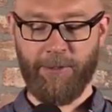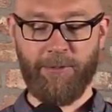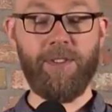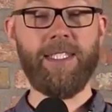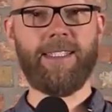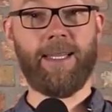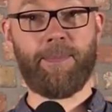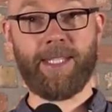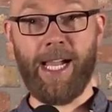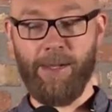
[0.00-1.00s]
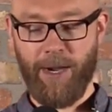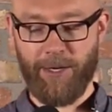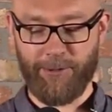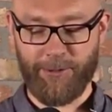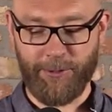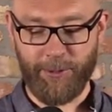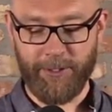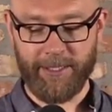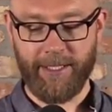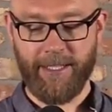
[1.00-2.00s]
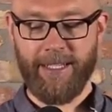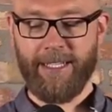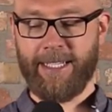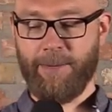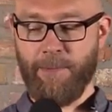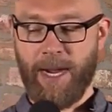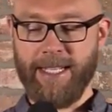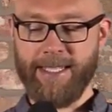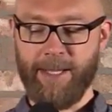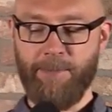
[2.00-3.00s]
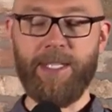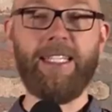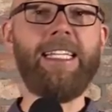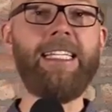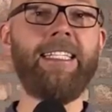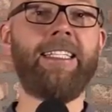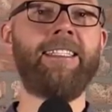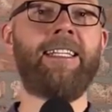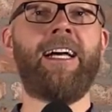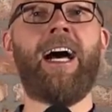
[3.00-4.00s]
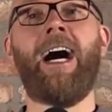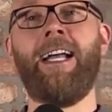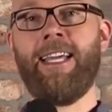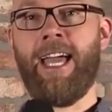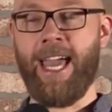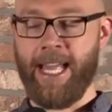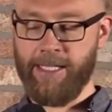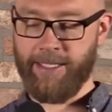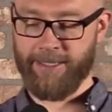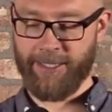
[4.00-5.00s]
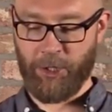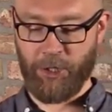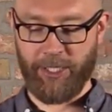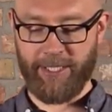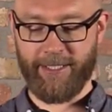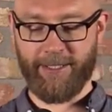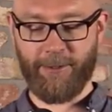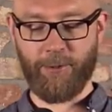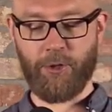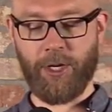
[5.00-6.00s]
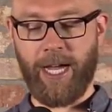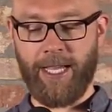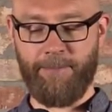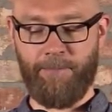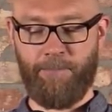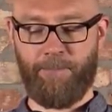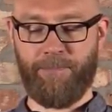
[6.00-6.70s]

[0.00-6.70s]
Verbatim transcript: und wie es der Psalm ausdrückt, gemeinsam mit ihnen eine Heldengeschichte zu schreiben.